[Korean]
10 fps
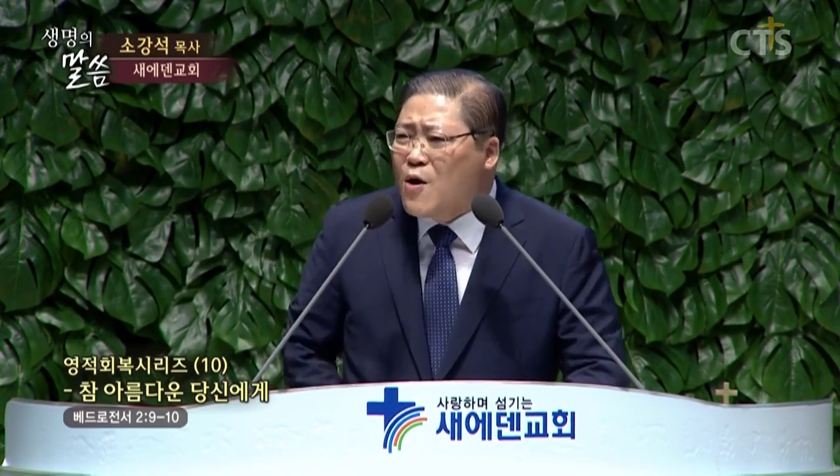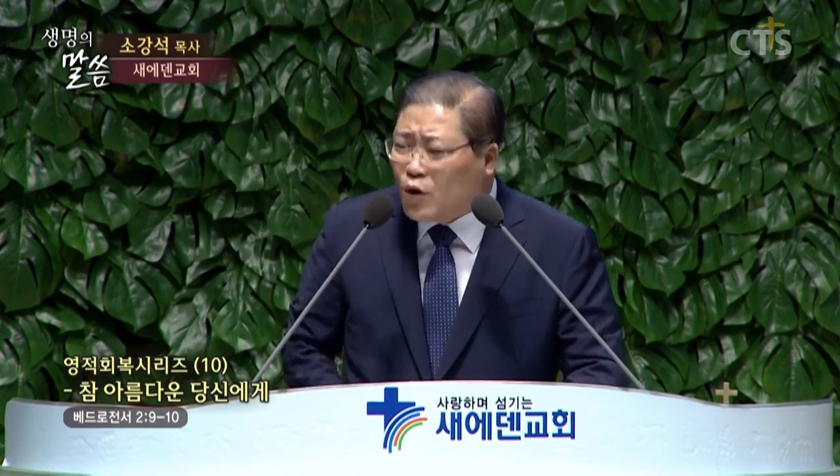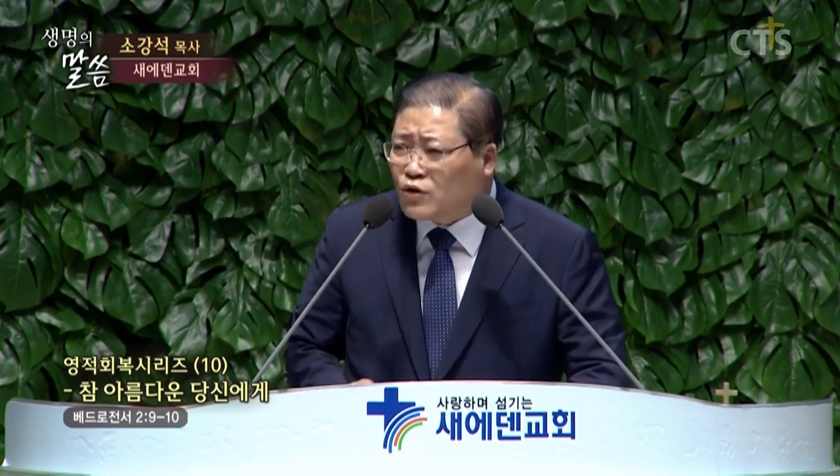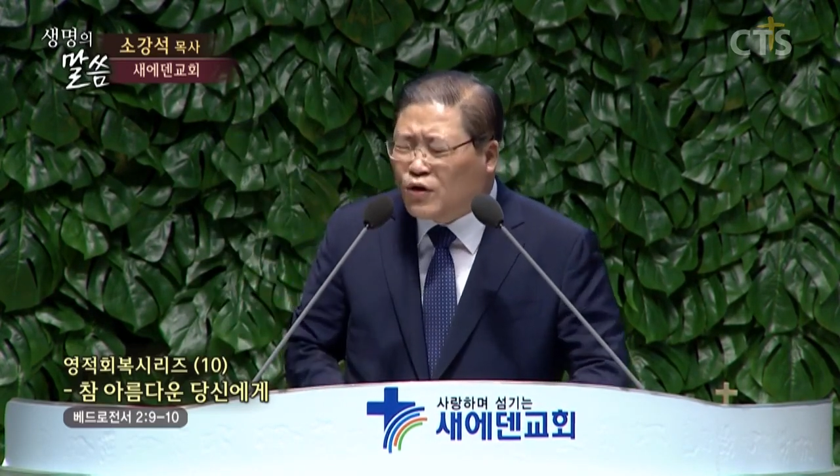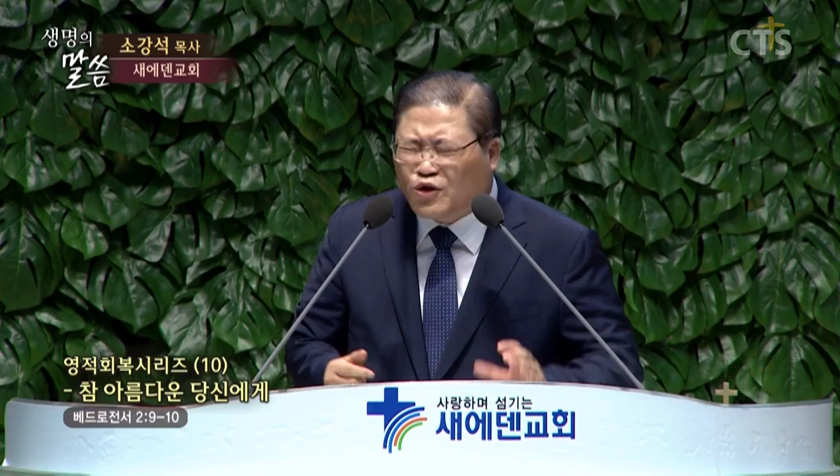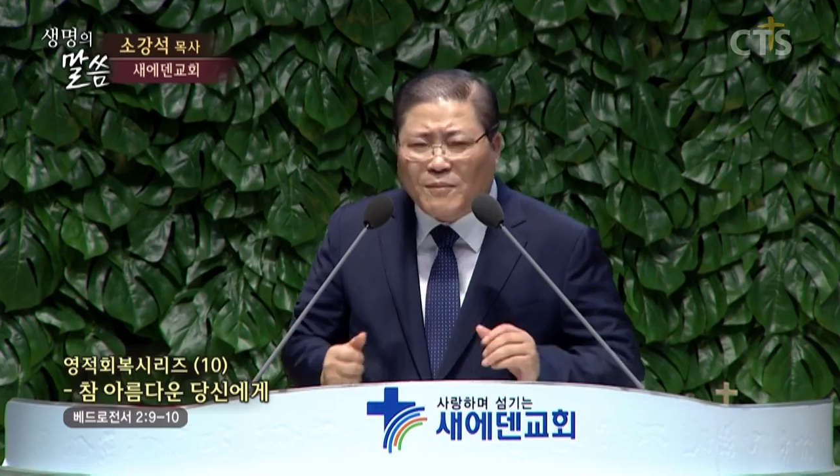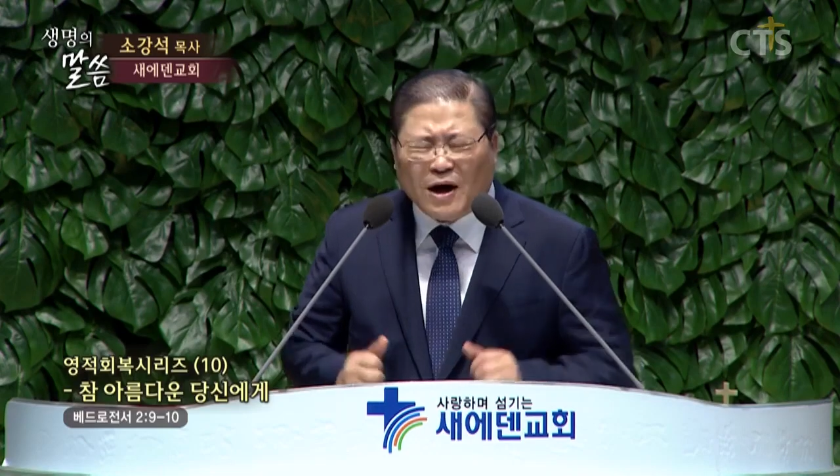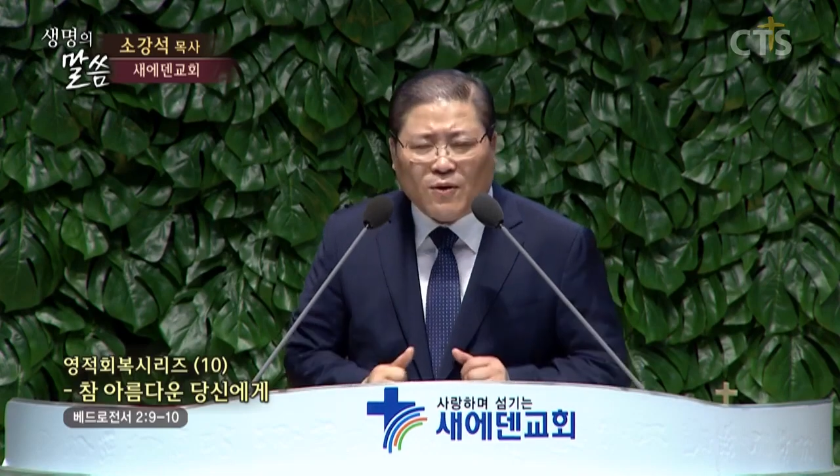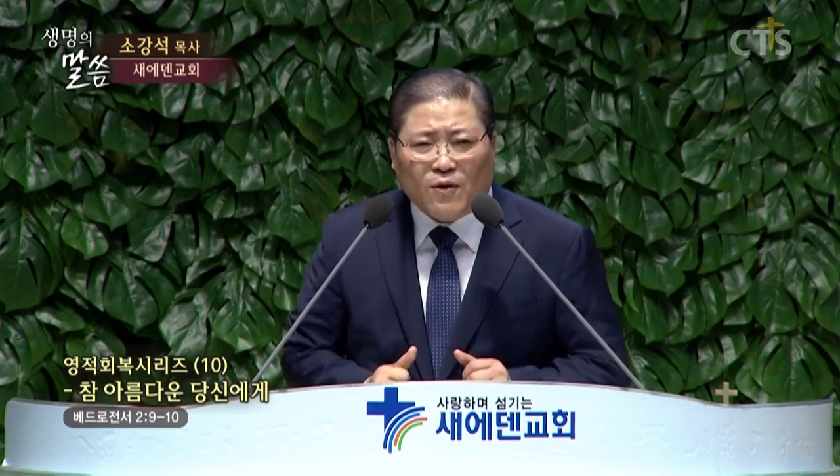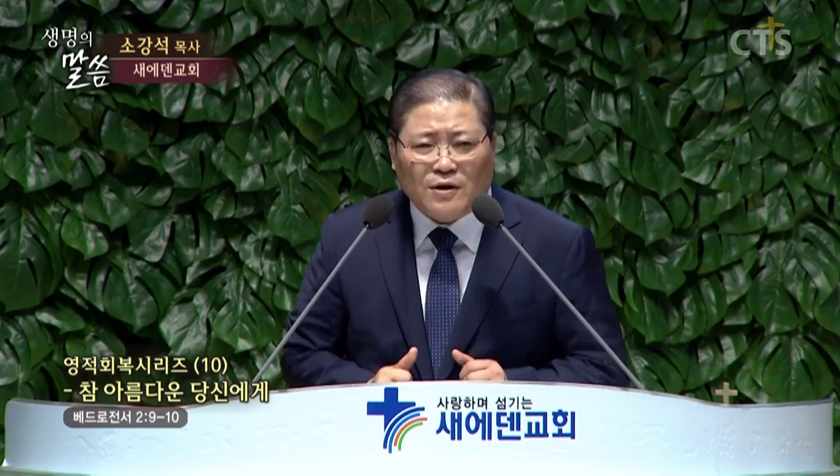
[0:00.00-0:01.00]
호통도
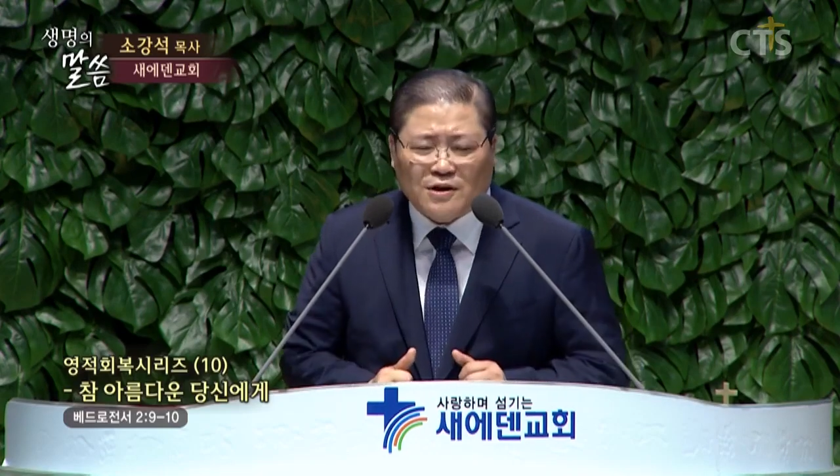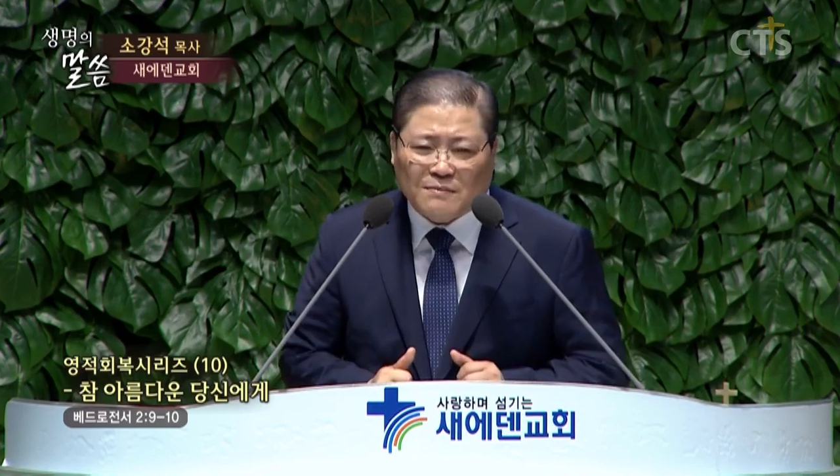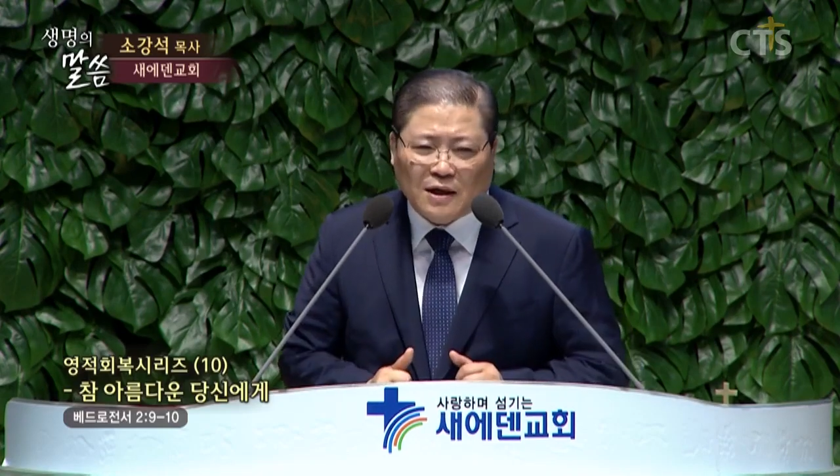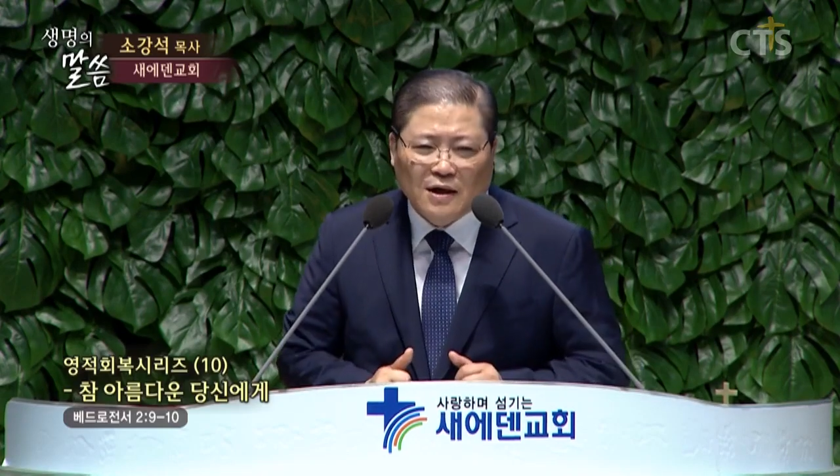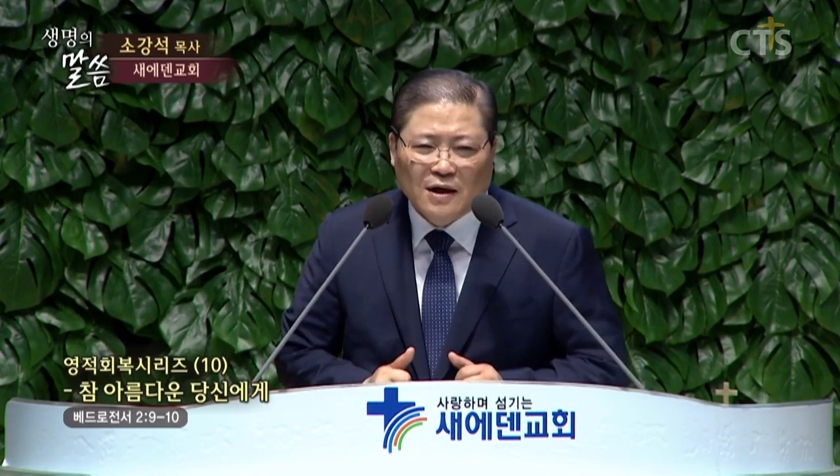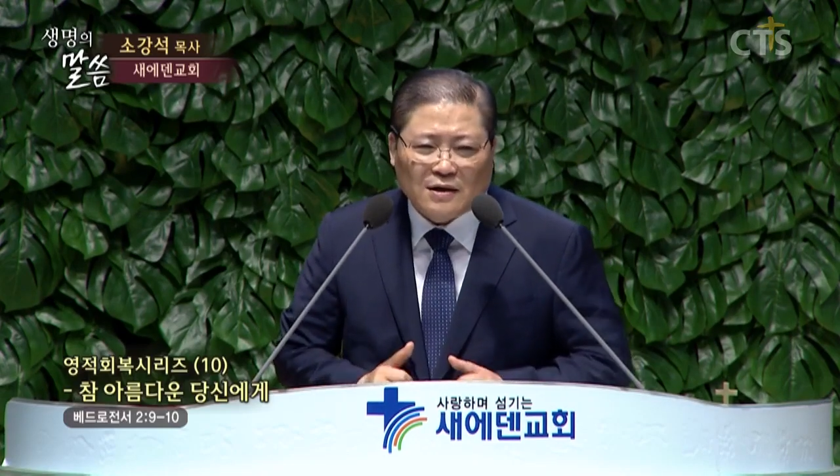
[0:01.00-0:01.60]
맞고 그렇지만